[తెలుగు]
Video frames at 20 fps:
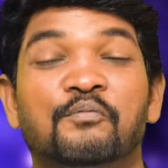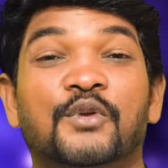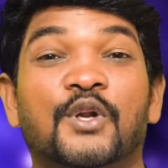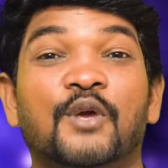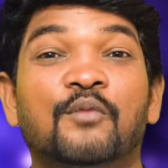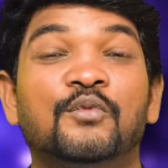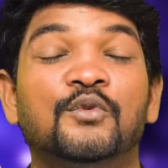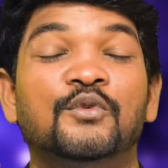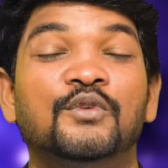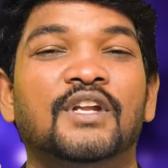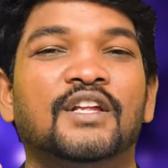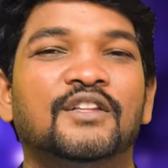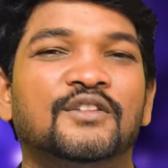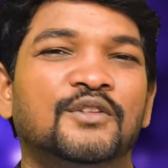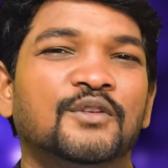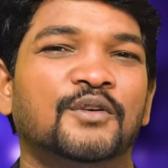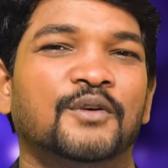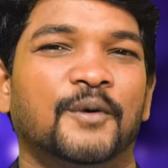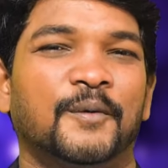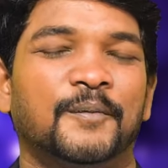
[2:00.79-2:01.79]

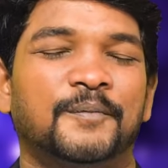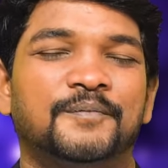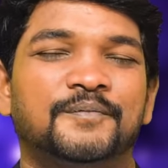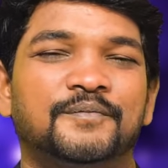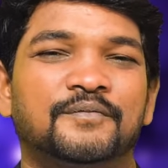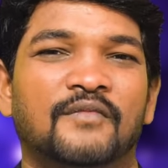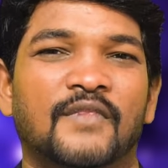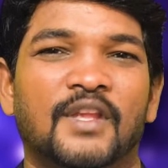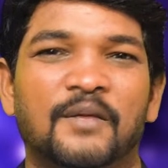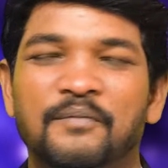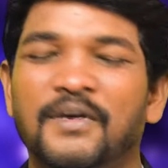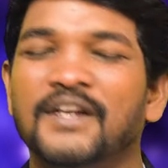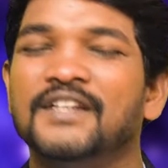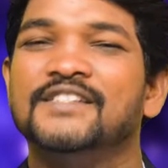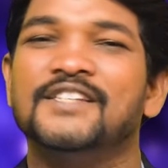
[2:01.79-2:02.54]
ప్రభువునందు పని